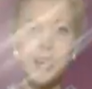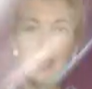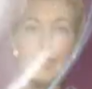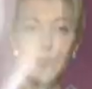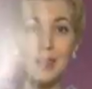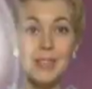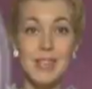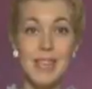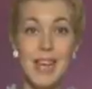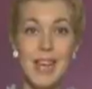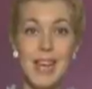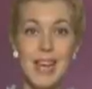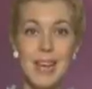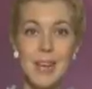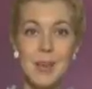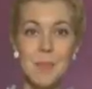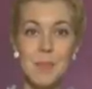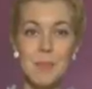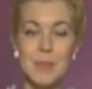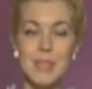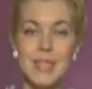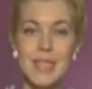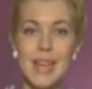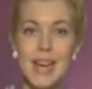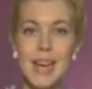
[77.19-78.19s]
Водолей,
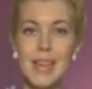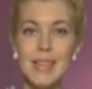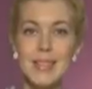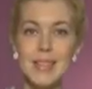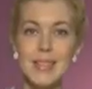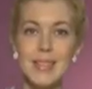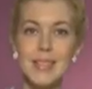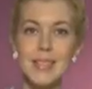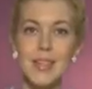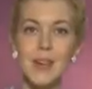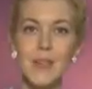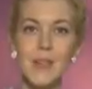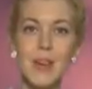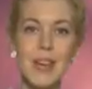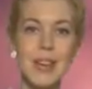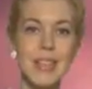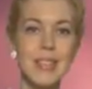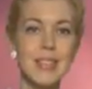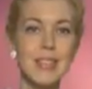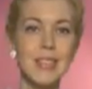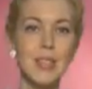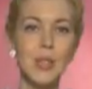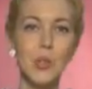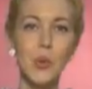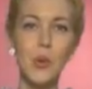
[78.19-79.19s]
постарайтесь
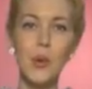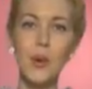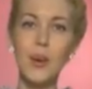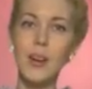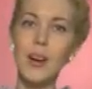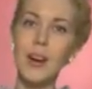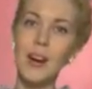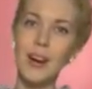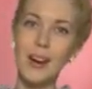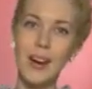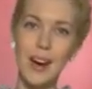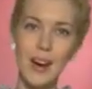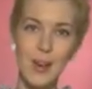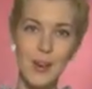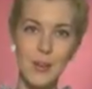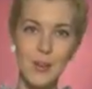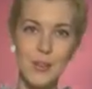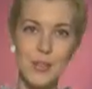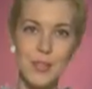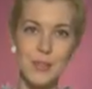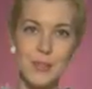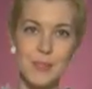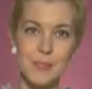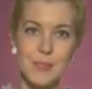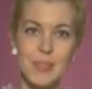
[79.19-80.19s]
говорить только о
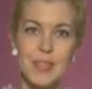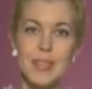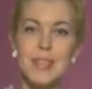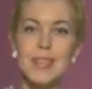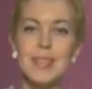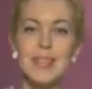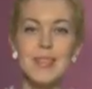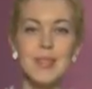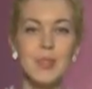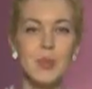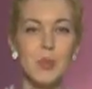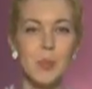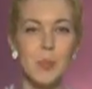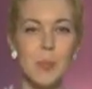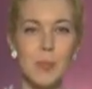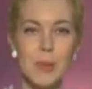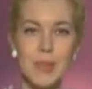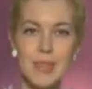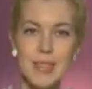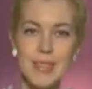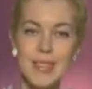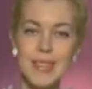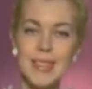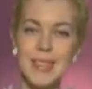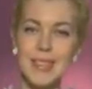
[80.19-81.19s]
хорошем, не
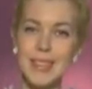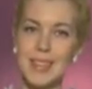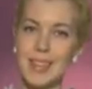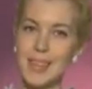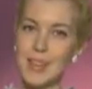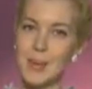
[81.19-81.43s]
скупитесь на